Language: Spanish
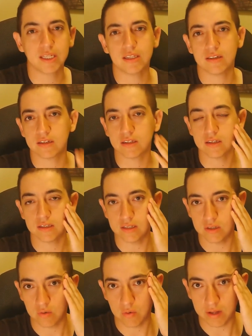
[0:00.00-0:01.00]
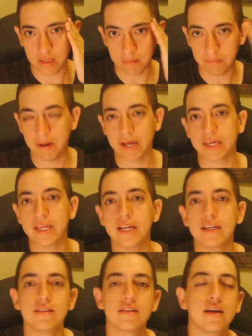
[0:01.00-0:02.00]
350
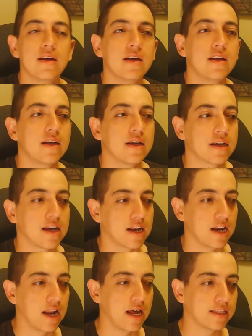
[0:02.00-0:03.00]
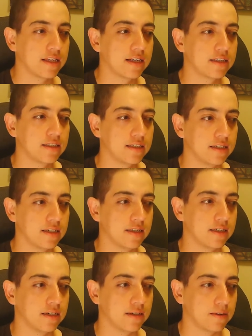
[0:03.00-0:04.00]
páginas que relatan
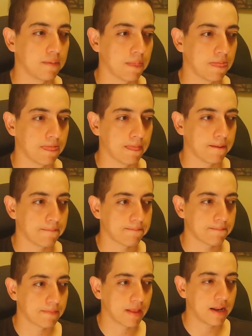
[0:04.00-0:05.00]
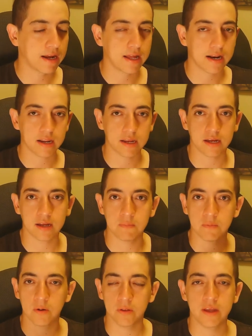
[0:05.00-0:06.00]
eh, la guerra en
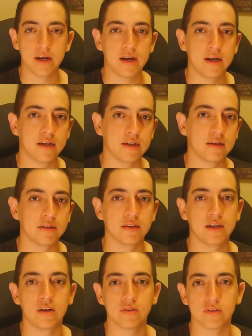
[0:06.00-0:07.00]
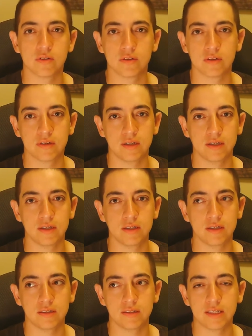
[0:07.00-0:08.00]
Cambodia eh, en los
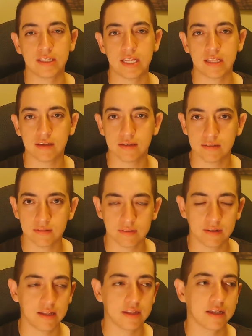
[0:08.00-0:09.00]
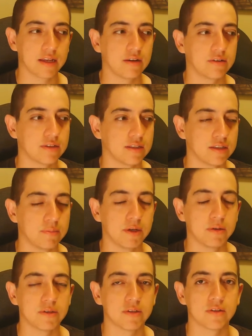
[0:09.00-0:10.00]
70 eh, en la década de,
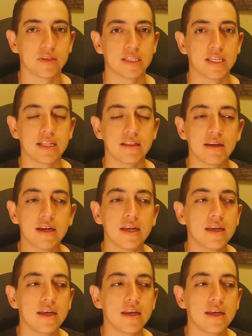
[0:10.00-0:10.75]
1970.